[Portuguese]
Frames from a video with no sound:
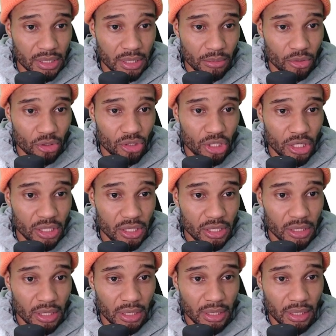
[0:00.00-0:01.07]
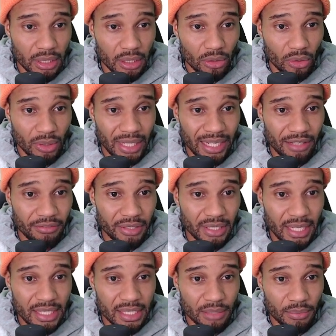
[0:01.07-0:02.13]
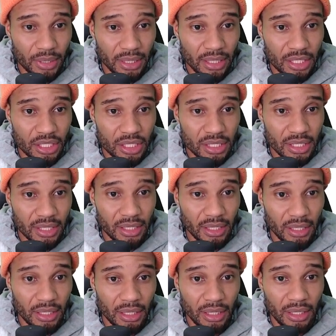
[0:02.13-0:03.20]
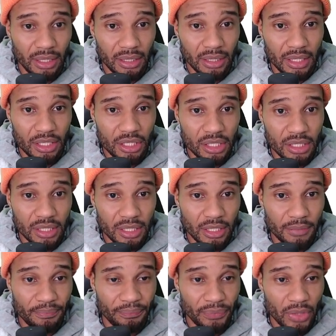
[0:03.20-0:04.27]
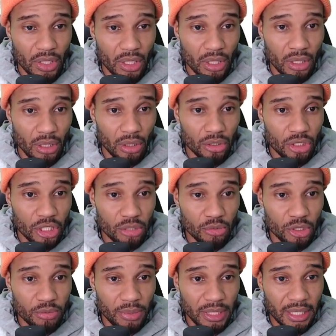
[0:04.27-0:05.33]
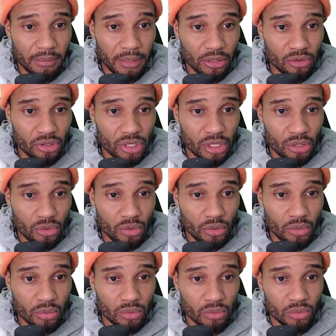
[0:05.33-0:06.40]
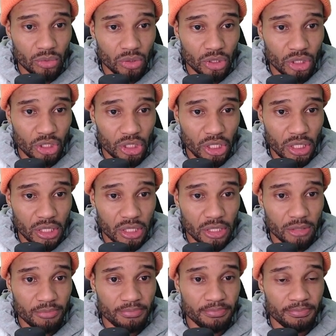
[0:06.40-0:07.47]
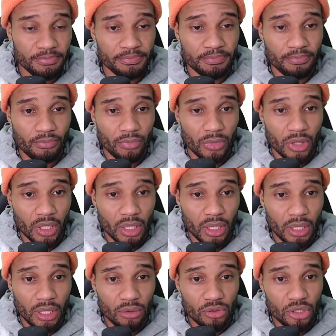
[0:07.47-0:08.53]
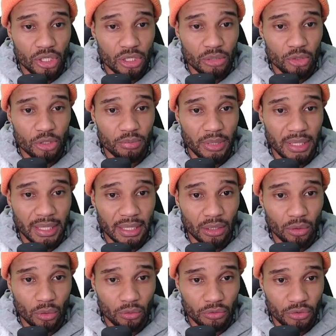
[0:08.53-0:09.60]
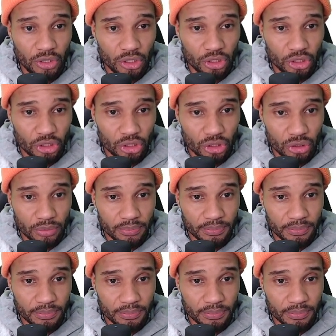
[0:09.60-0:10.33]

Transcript: temos x, colocar em evidência, porque tem x aqui e tem x aqui. x multiplica menos 5x e o x multiplica o 20.